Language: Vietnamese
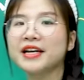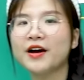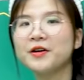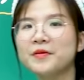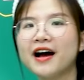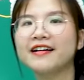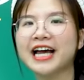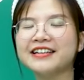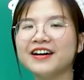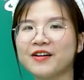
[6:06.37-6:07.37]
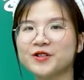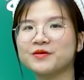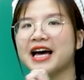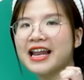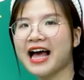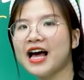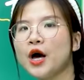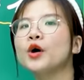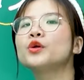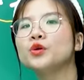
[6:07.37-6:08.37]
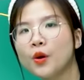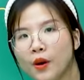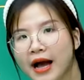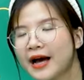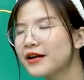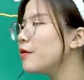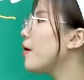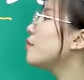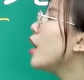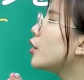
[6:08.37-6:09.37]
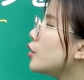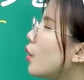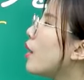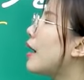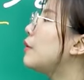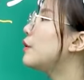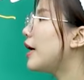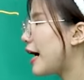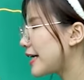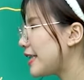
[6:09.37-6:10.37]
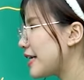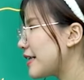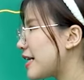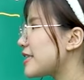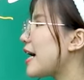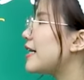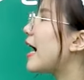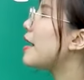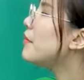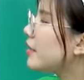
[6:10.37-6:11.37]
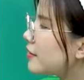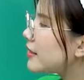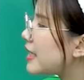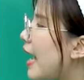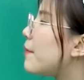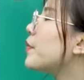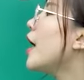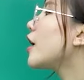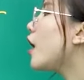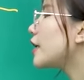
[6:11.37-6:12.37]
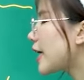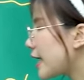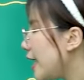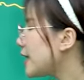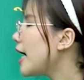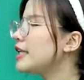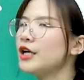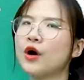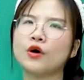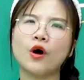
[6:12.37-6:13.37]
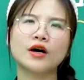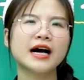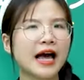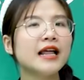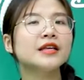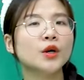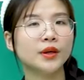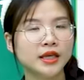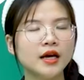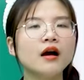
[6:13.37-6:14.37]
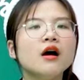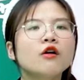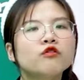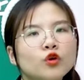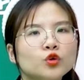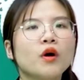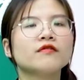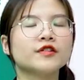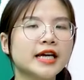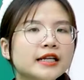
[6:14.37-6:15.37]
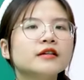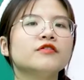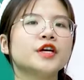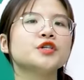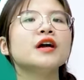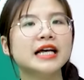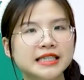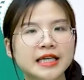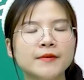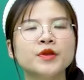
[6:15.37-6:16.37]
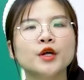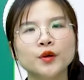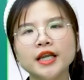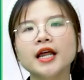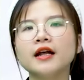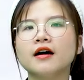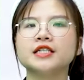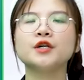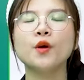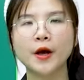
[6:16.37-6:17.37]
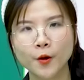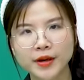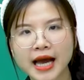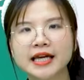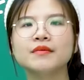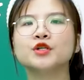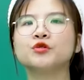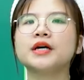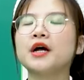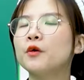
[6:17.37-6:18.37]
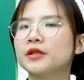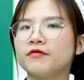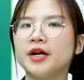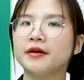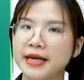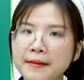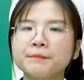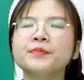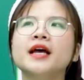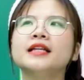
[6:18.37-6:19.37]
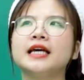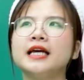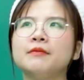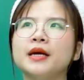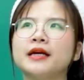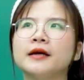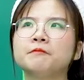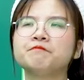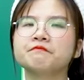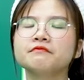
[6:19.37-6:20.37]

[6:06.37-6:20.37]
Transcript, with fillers: các bạn nói đúng không nhỉ? Cái cửa của chúng ta là doa đúng không? Doa o akete kudasai. Hãy mở cửa ra. Còn kakete thì nó có khá là nhiều ý nghĩa phụ thuộc vào danh từ phía trước là gì. Tuy nhiên ở trình độ ngày hôm nay khi mà chúng ta đang ôn tập về N5 thì mình